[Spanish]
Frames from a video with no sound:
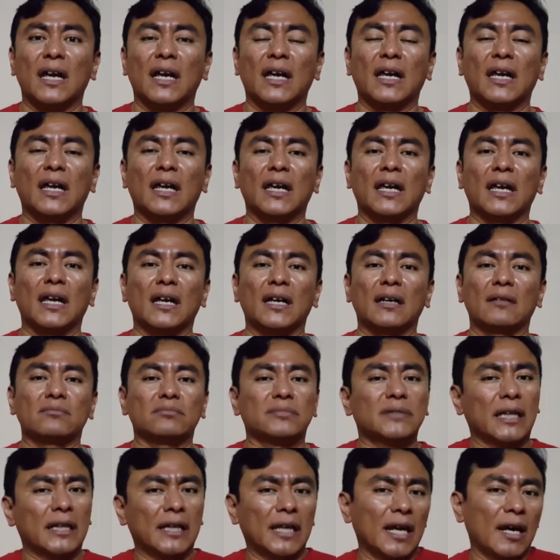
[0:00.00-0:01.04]
Eh,
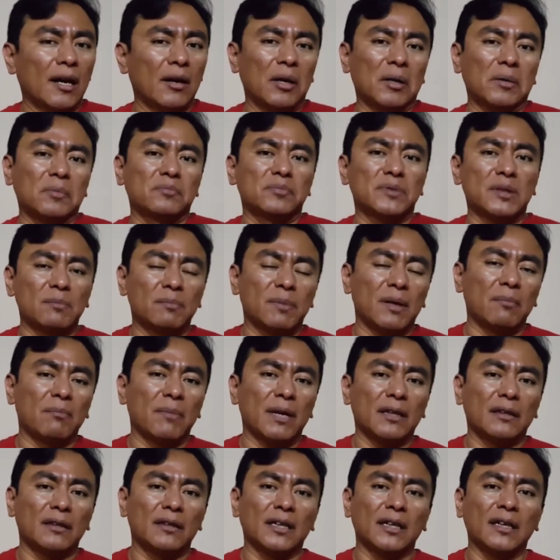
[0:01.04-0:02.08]
sería
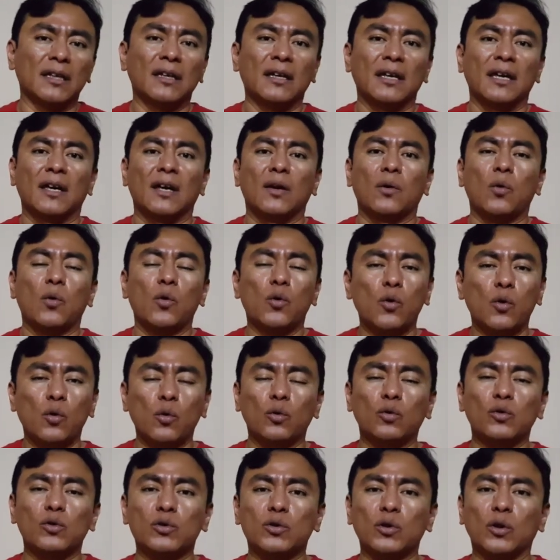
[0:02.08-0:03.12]
simplemente un
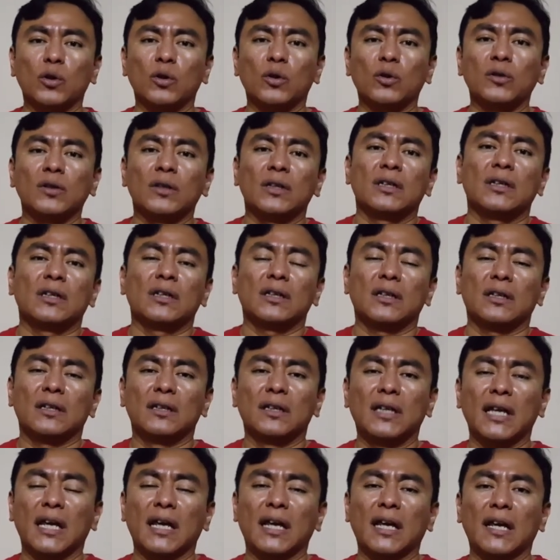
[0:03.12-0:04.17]
uso
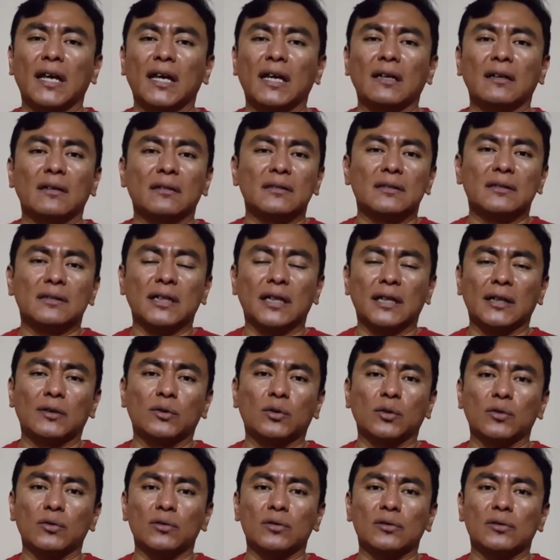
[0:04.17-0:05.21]
de
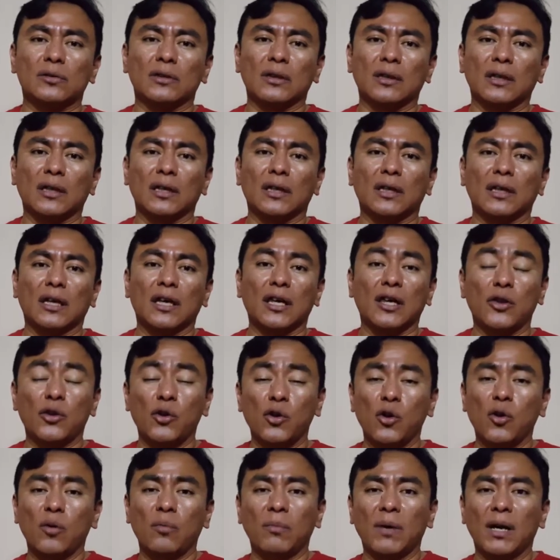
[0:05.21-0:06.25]
ciertos eh,
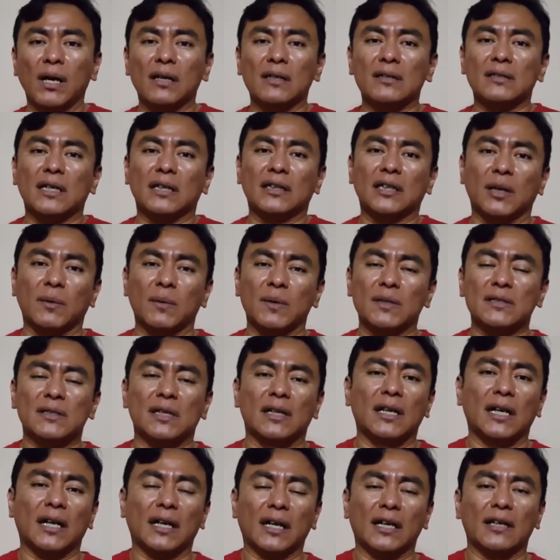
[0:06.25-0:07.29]
idiomas a través
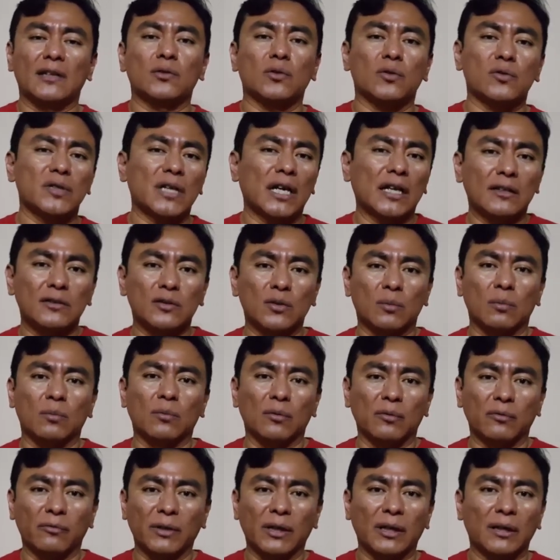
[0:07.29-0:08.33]
de las redes sociales,
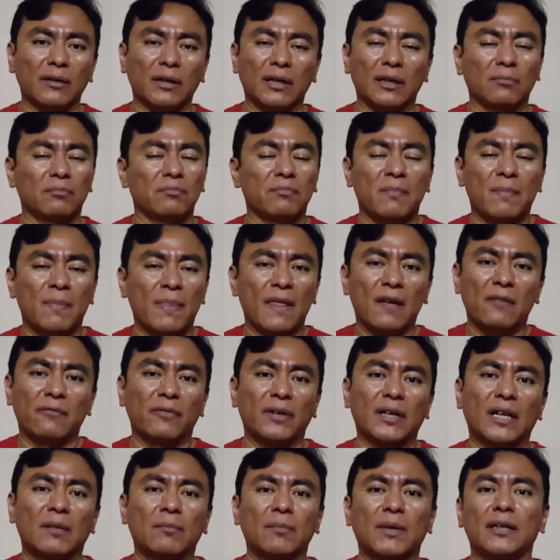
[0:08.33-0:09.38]
como eh,
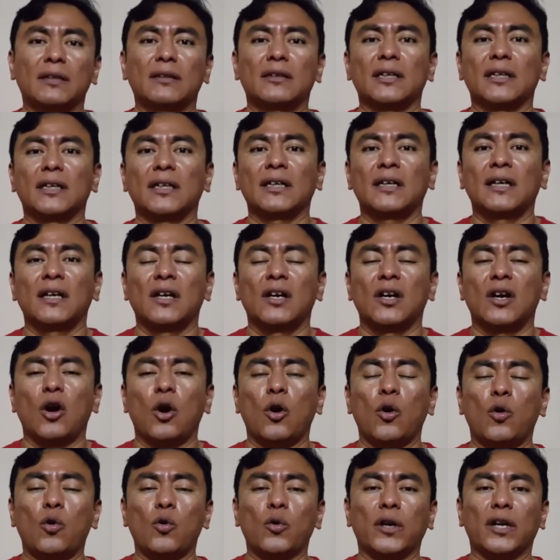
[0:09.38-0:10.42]
finalmente
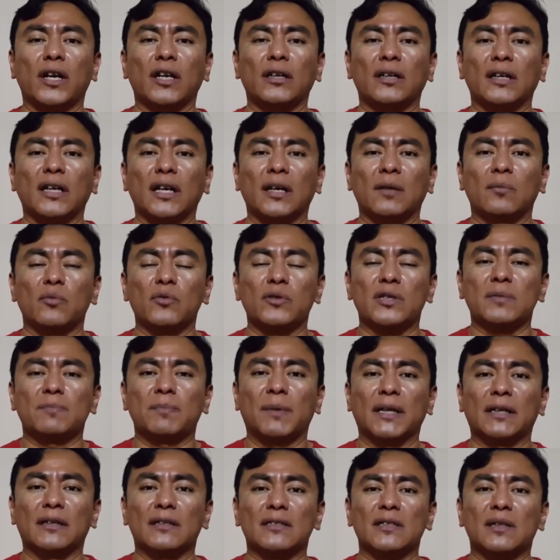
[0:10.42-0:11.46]
ocurre en muchas
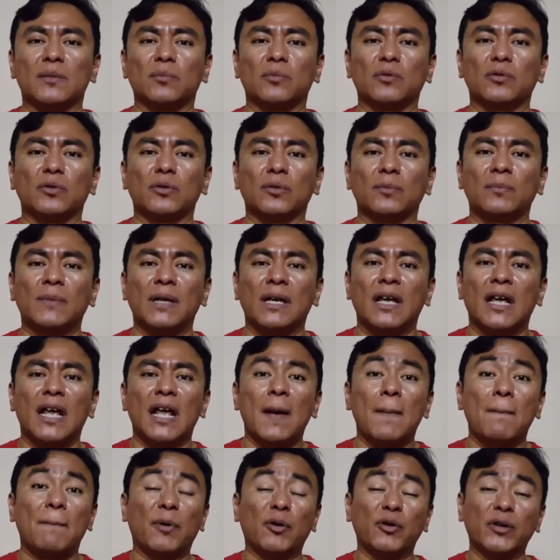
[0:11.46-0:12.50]
partes del mundo.
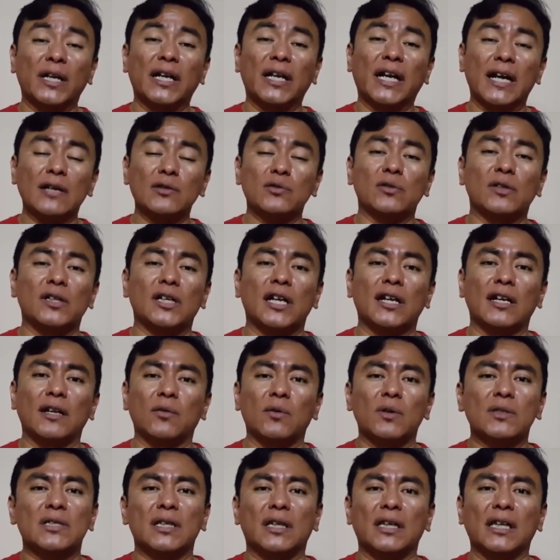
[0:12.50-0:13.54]
Pero en el caso de las
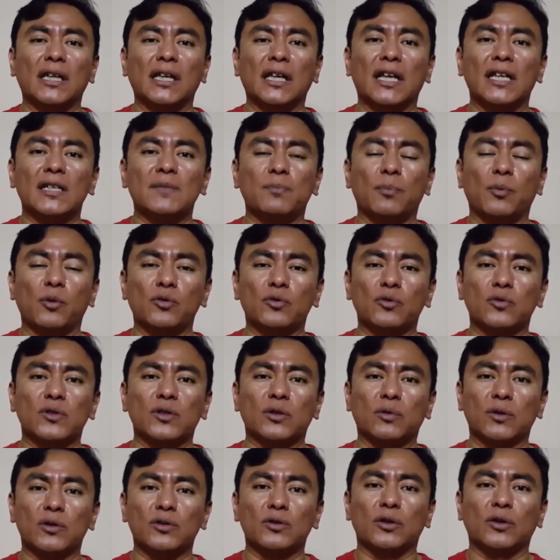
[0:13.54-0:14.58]
lenguas indígenas, por su
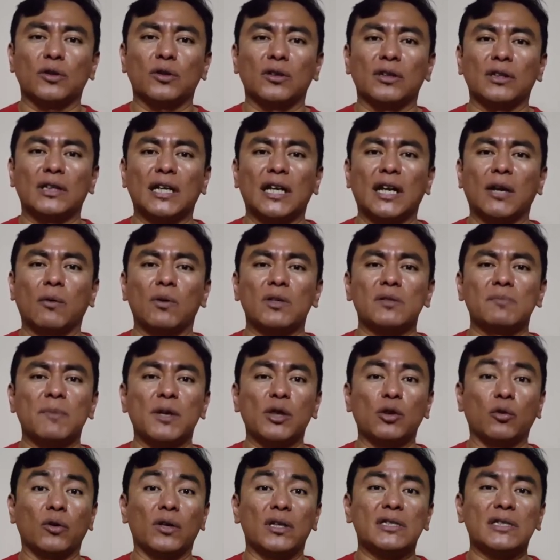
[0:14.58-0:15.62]
situación de lenguas
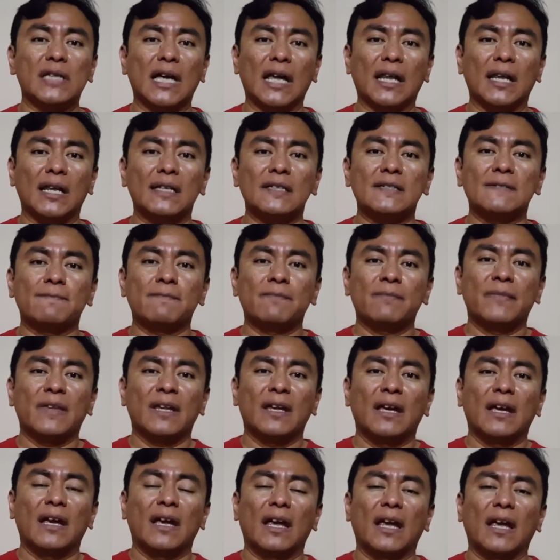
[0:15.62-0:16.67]
minorizadas,
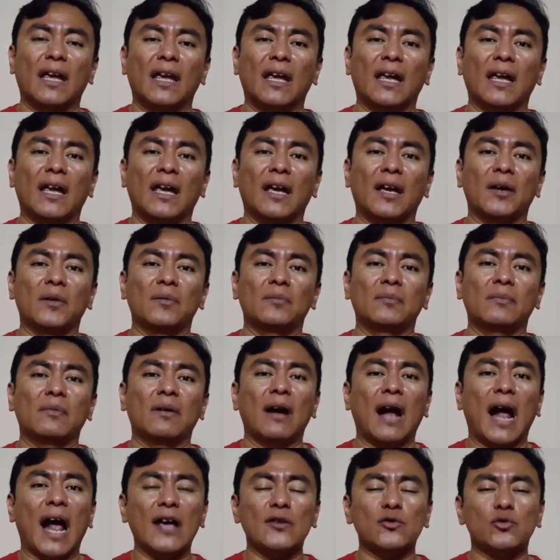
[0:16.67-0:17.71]
eh,
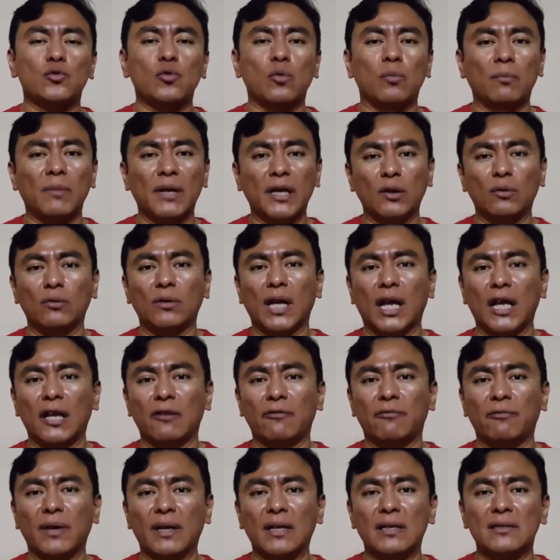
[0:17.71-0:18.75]
asumir una
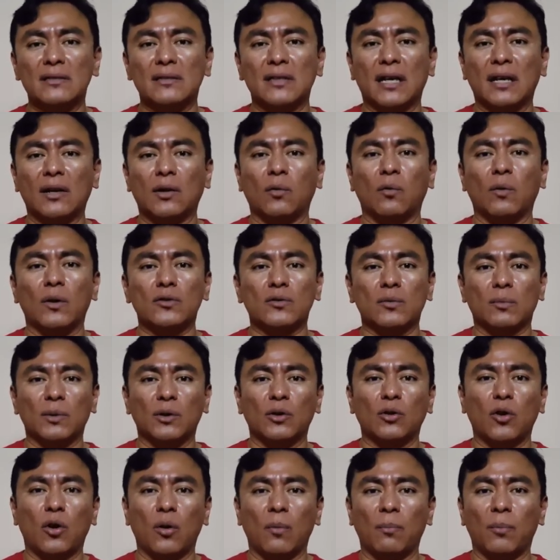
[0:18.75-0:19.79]
defensa o
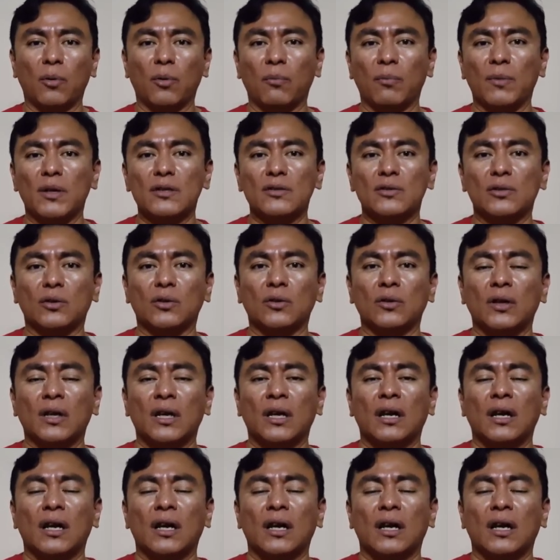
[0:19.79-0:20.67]
asumir un compromiso